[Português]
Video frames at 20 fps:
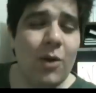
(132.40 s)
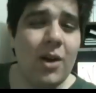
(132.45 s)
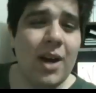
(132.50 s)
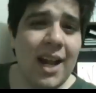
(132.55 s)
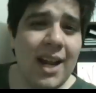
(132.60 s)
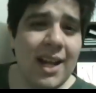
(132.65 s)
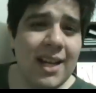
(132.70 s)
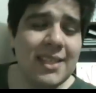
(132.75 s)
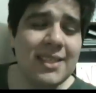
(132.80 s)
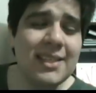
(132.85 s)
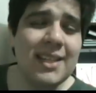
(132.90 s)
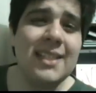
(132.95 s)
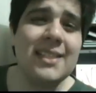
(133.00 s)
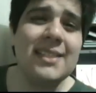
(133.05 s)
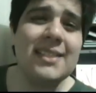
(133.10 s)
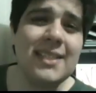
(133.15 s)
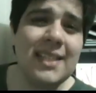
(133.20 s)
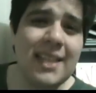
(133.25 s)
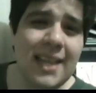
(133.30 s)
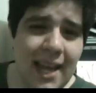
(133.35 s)
o cara que está
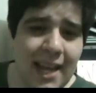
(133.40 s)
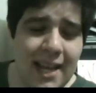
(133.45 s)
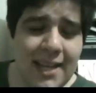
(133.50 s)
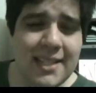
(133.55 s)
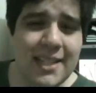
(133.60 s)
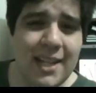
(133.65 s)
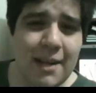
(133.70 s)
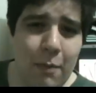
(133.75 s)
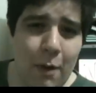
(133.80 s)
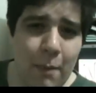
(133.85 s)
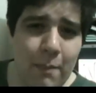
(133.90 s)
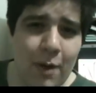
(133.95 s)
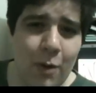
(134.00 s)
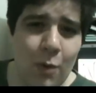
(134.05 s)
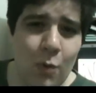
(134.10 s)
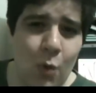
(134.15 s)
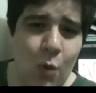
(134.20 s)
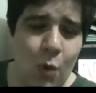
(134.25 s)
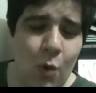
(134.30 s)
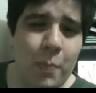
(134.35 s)
ciente da própria
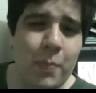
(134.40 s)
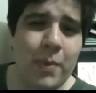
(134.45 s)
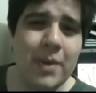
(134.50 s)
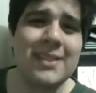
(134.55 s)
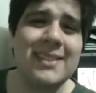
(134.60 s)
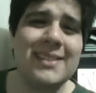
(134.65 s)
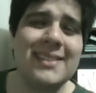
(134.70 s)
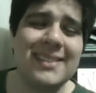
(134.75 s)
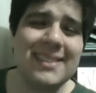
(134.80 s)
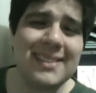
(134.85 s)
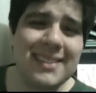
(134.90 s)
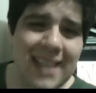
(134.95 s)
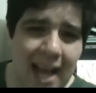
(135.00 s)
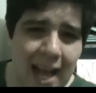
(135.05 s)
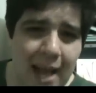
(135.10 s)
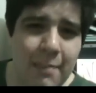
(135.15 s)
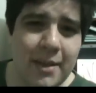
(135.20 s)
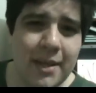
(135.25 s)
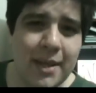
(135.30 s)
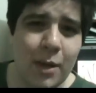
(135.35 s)
culpa,
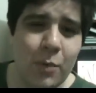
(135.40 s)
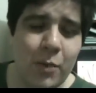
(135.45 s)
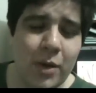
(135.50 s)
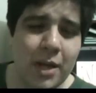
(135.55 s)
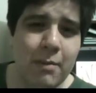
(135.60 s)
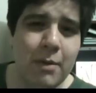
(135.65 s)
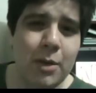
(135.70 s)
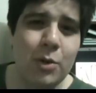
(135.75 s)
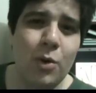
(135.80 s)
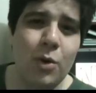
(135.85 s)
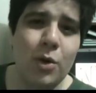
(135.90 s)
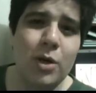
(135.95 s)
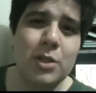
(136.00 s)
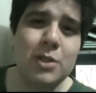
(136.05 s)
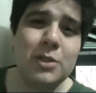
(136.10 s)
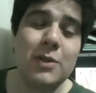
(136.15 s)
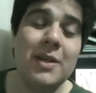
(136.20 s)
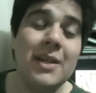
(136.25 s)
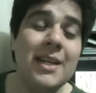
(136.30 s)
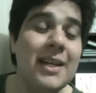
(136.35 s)
sabe que é um
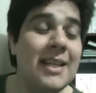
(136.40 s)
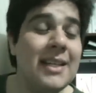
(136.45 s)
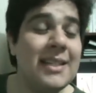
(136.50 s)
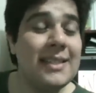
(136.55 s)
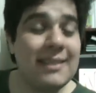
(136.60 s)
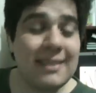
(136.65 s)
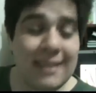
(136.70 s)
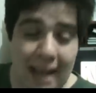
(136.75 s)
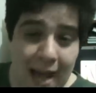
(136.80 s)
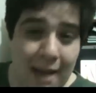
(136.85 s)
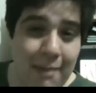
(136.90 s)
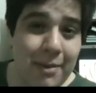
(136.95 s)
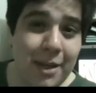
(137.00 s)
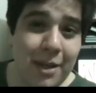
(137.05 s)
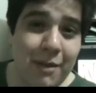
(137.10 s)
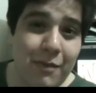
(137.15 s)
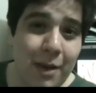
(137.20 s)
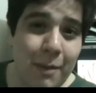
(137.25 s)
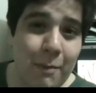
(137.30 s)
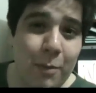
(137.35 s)
criminoso, sabe
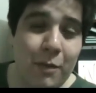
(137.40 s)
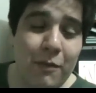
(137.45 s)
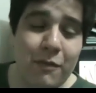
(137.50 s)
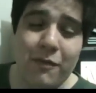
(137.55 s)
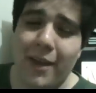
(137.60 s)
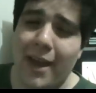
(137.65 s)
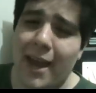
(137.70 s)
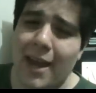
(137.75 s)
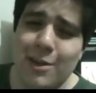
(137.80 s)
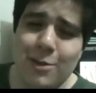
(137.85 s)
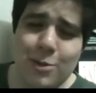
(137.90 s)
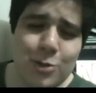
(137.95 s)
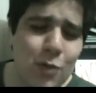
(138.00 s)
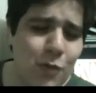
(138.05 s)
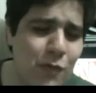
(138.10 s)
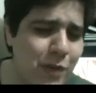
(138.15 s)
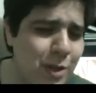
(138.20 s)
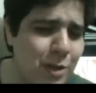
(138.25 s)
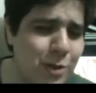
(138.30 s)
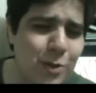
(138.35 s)
que vai para o inferno,
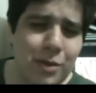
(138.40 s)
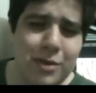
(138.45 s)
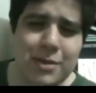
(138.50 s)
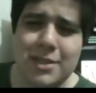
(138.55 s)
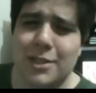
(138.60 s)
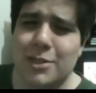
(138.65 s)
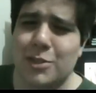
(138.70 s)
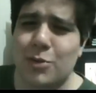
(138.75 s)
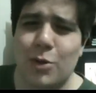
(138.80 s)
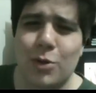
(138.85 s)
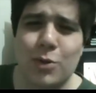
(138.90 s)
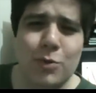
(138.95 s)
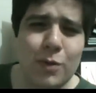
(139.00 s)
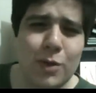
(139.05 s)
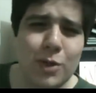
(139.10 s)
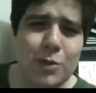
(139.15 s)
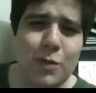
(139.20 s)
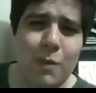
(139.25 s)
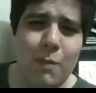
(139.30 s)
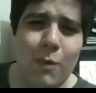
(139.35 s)
sofrer todas as
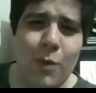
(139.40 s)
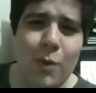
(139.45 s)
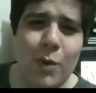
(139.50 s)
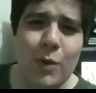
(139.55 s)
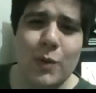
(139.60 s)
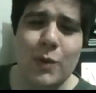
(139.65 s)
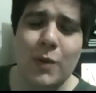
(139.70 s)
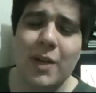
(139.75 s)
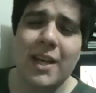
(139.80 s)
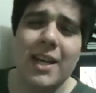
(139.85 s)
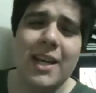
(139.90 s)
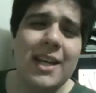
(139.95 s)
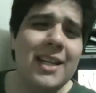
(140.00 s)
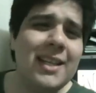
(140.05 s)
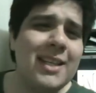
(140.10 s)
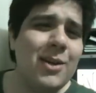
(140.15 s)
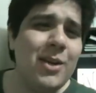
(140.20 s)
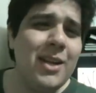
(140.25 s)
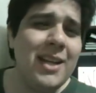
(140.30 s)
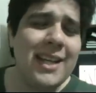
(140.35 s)
torturas do mundo,
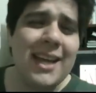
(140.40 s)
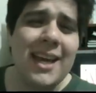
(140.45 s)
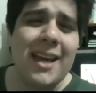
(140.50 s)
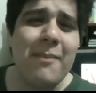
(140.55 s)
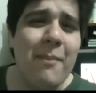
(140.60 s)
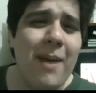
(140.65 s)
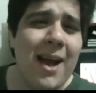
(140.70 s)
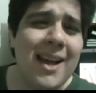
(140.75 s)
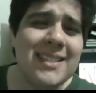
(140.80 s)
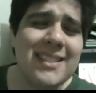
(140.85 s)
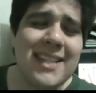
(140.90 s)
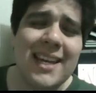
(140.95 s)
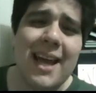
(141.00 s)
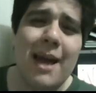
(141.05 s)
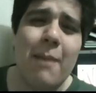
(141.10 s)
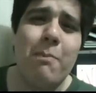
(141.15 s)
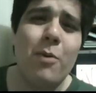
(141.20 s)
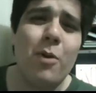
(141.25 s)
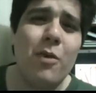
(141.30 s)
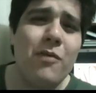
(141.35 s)
então ele quer mais é
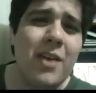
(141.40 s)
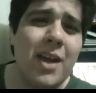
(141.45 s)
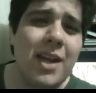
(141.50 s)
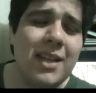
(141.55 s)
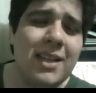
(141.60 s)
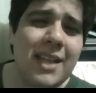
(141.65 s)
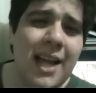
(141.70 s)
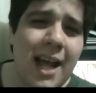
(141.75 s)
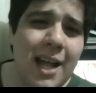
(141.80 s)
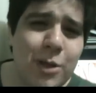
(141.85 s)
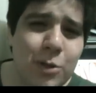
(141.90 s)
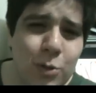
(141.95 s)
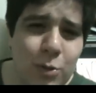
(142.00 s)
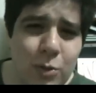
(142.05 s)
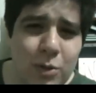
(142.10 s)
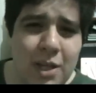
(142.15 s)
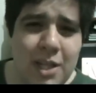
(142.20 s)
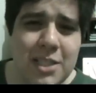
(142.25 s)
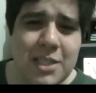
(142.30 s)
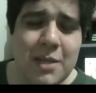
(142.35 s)
aproveitar
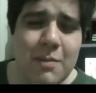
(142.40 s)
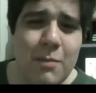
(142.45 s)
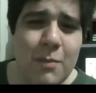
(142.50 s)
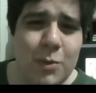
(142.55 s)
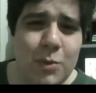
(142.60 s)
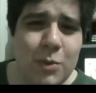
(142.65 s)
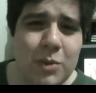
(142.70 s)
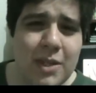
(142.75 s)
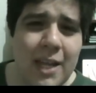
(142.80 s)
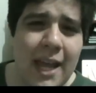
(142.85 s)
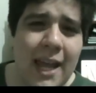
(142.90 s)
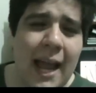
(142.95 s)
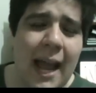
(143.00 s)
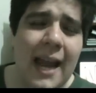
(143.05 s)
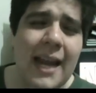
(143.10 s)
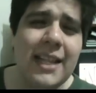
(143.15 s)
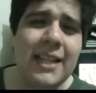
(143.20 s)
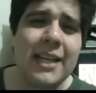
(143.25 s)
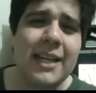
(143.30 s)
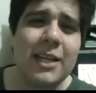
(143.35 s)
tudo que esse mundo tem,
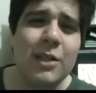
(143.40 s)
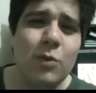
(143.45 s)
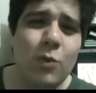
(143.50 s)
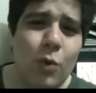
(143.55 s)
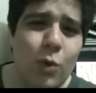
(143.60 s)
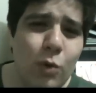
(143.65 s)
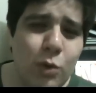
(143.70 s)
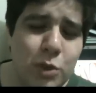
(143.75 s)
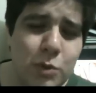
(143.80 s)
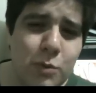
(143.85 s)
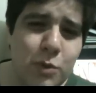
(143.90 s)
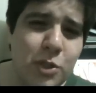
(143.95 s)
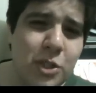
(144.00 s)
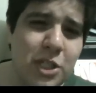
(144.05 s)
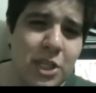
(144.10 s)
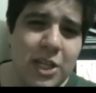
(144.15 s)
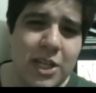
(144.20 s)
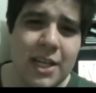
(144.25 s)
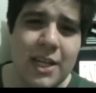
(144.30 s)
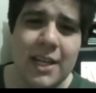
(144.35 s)
ainda que no último
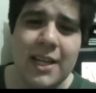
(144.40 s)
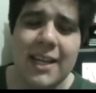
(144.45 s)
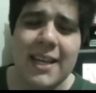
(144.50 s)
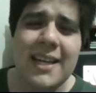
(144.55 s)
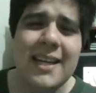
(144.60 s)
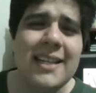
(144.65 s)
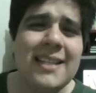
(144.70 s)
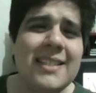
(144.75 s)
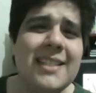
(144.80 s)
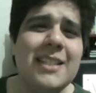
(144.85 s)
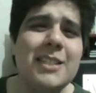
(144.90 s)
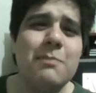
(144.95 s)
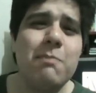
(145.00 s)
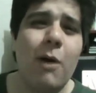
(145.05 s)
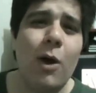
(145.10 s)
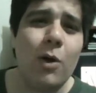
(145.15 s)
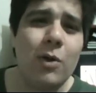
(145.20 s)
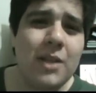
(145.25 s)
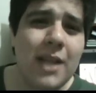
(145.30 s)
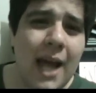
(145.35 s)
dia, e se
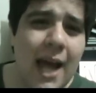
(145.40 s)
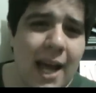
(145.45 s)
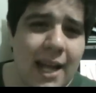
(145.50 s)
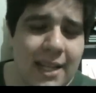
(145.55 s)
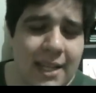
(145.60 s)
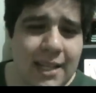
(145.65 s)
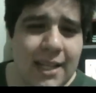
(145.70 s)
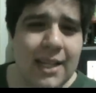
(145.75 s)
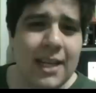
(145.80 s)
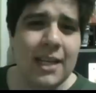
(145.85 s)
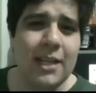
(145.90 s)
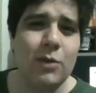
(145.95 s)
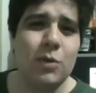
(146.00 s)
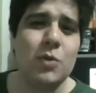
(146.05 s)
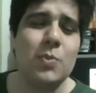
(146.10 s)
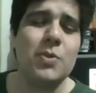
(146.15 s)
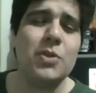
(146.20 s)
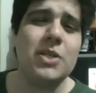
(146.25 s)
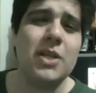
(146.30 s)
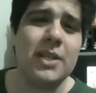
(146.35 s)
esbaldar ali naquele
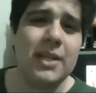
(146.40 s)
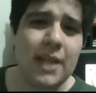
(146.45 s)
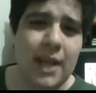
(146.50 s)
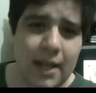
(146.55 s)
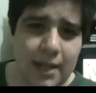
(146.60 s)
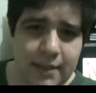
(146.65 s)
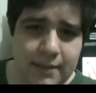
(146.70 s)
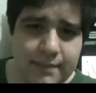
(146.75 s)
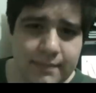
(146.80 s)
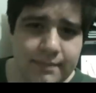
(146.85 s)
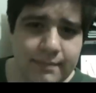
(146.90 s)
último jantar.